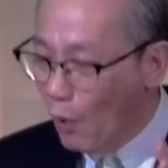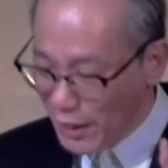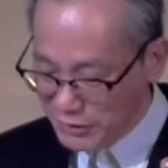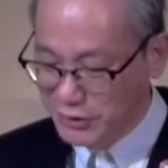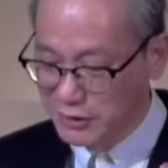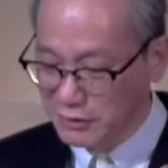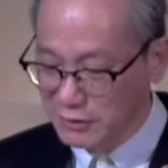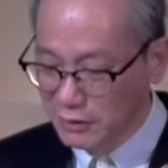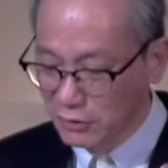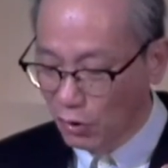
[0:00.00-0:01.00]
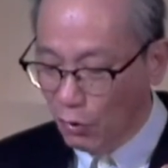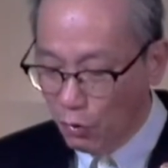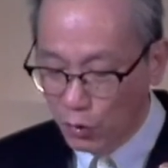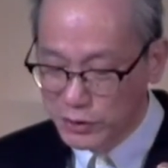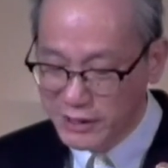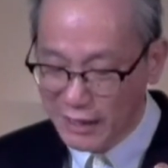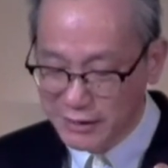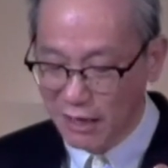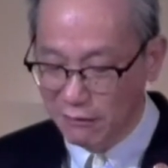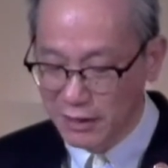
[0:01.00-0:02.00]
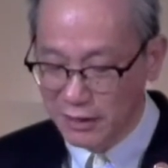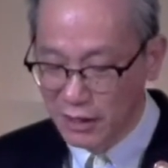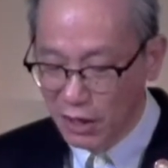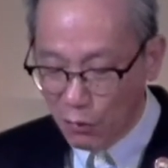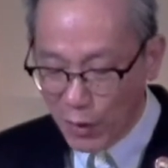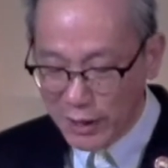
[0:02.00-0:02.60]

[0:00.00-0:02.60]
万事都互相效力。